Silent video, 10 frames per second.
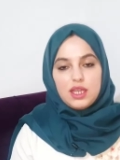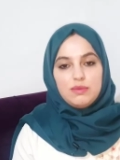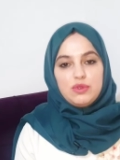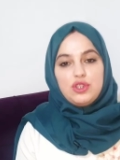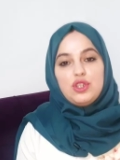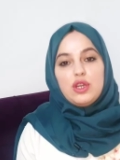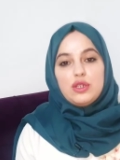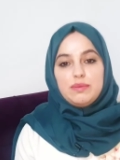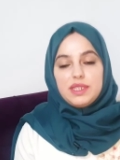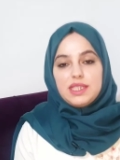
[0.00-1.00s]
أم
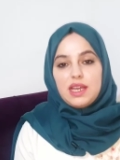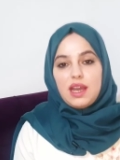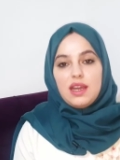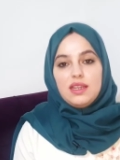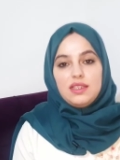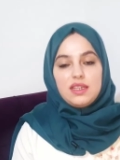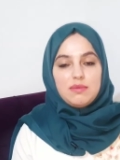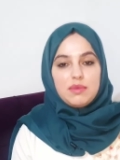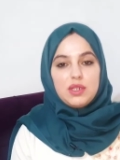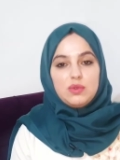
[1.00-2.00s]
نشعر بالسعادة
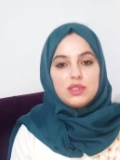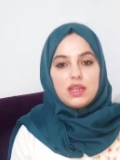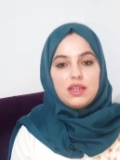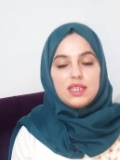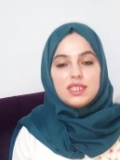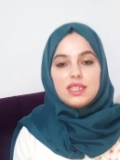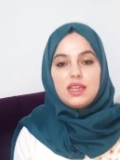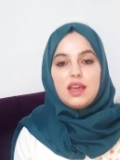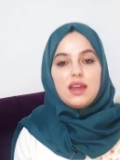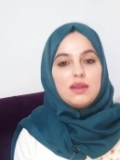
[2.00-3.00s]
لما نوصل
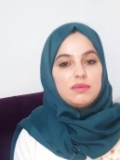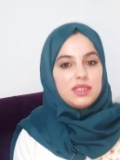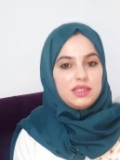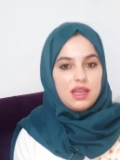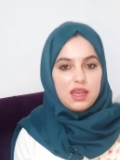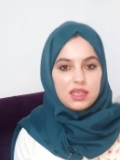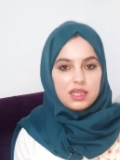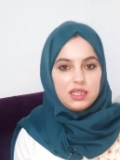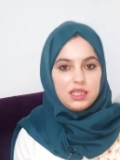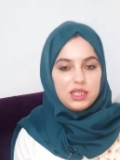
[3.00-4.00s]
للسلام
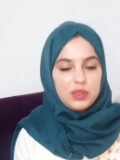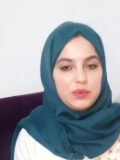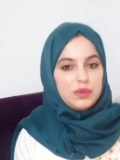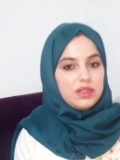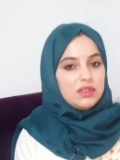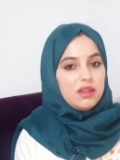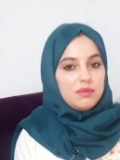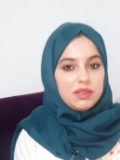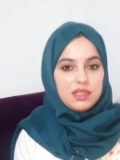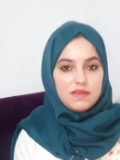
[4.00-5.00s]
الداخلي والرضا
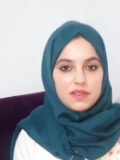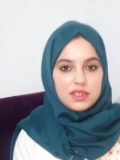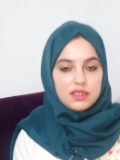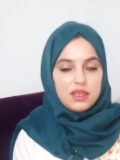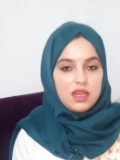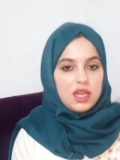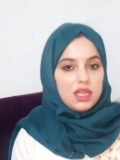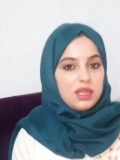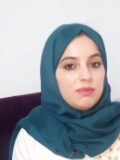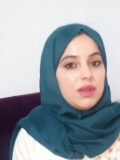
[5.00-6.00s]
بالنفس
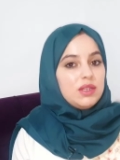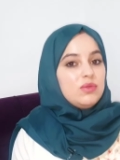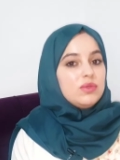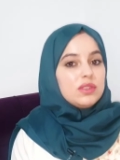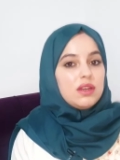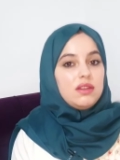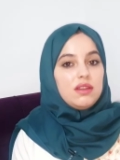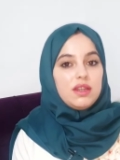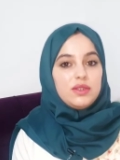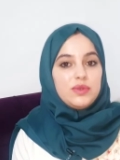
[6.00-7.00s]
لما نوصل
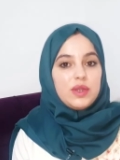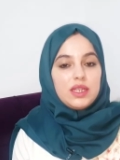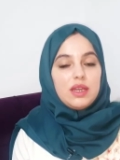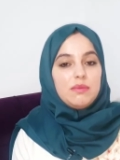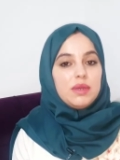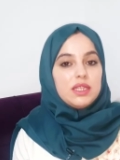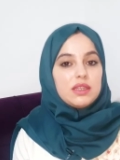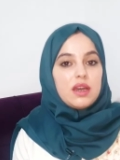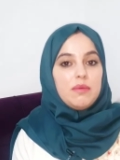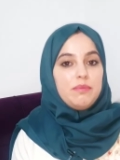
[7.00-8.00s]
لأنه أنا
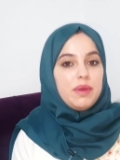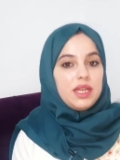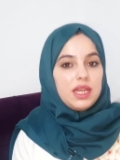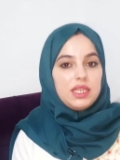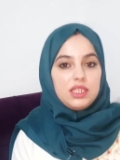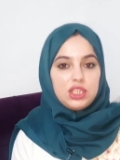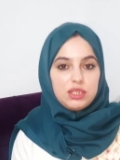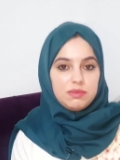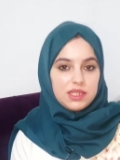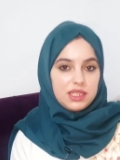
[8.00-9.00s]
بتقبل أي
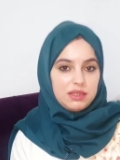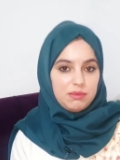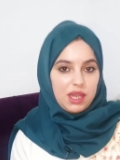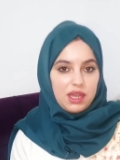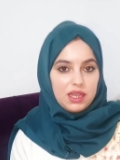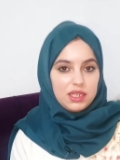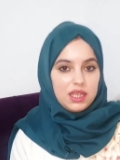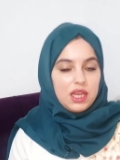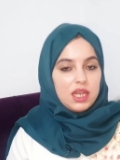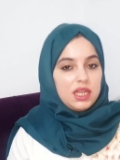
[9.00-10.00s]
إشي بصير معاي
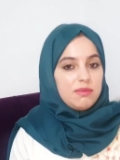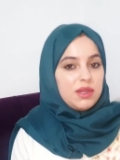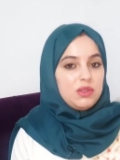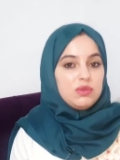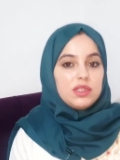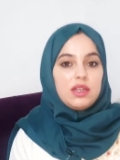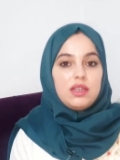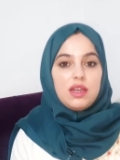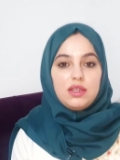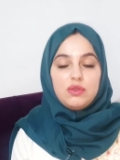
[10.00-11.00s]
لما نوصل
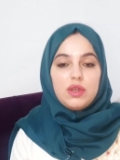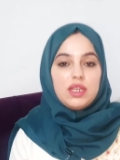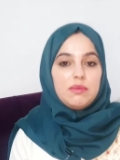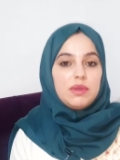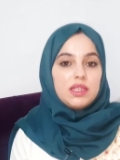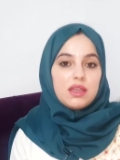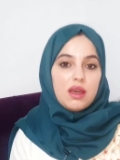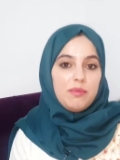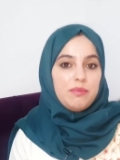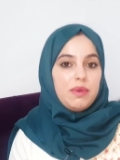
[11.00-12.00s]
لأنه أنا
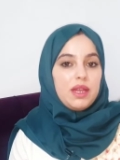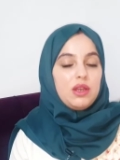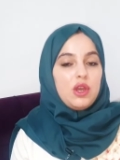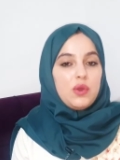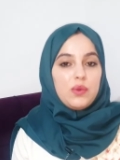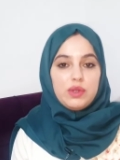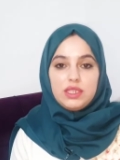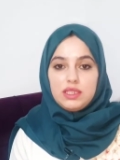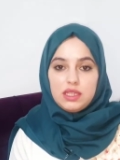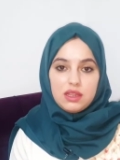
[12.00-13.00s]
بتقبل
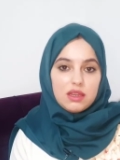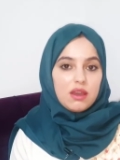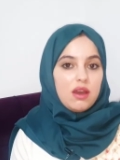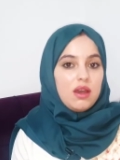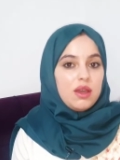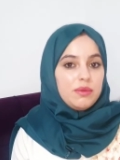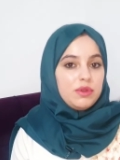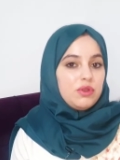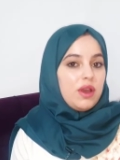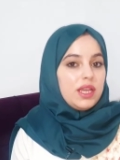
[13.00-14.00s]
وعندي ثقة
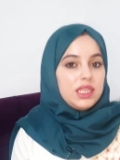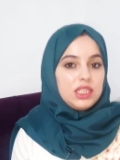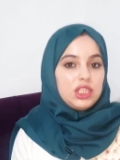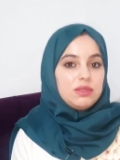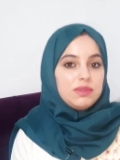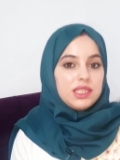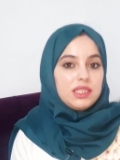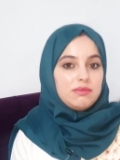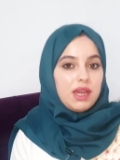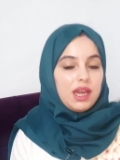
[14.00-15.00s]
إنه أي إشي
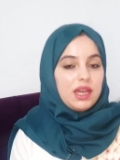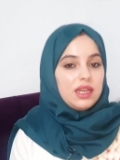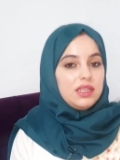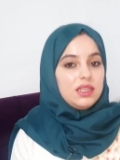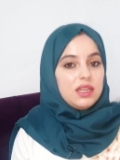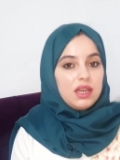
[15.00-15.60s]
بصير معاي